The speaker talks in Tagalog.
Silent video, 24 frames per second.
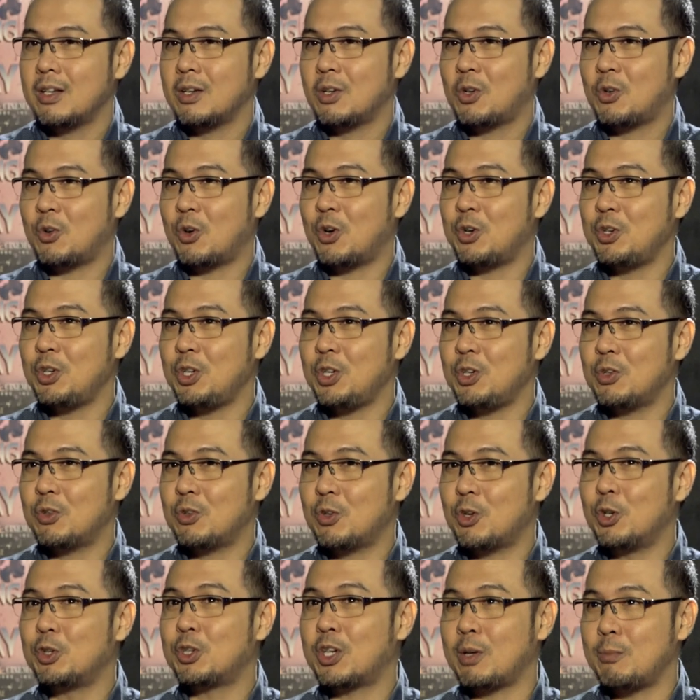kung ano yung
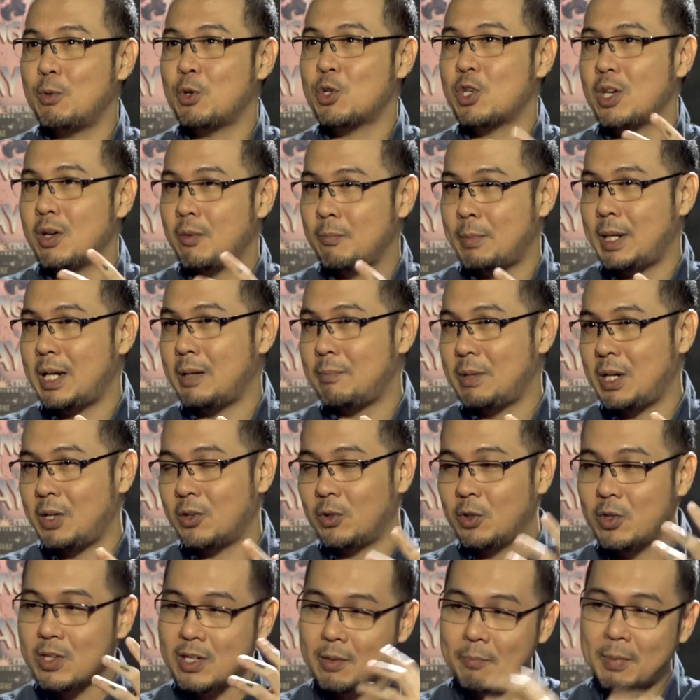contribution ng Pilipino
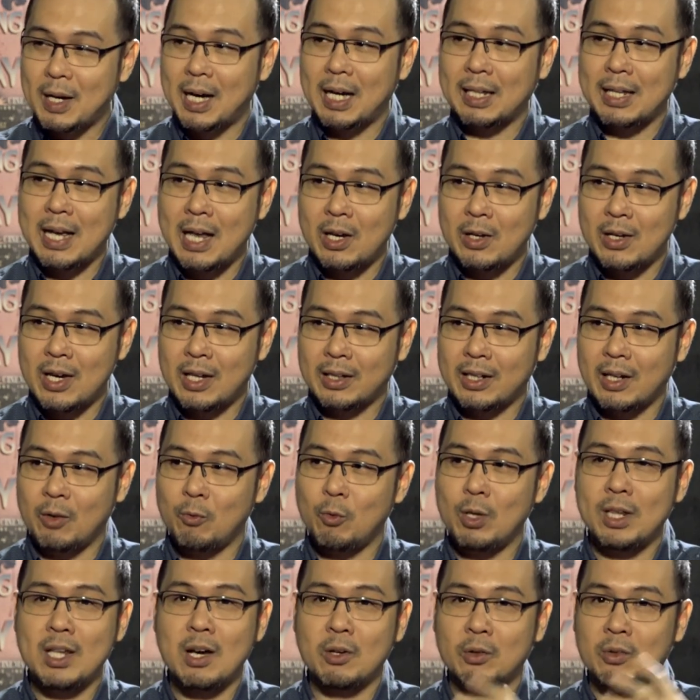dun sa pagkatalo natin
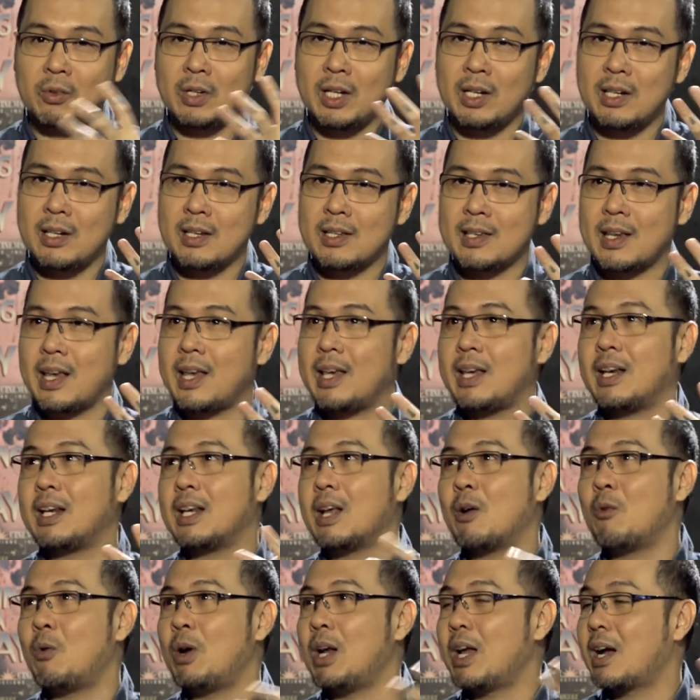without really saying
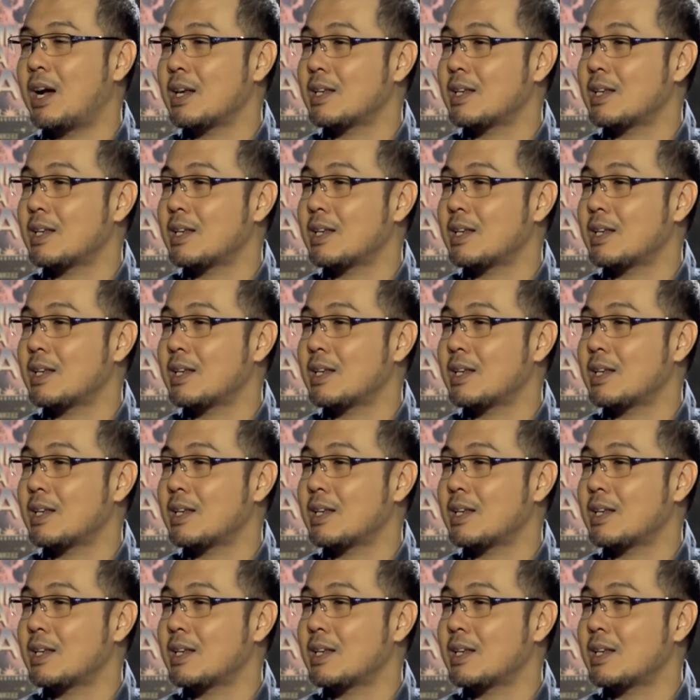na walang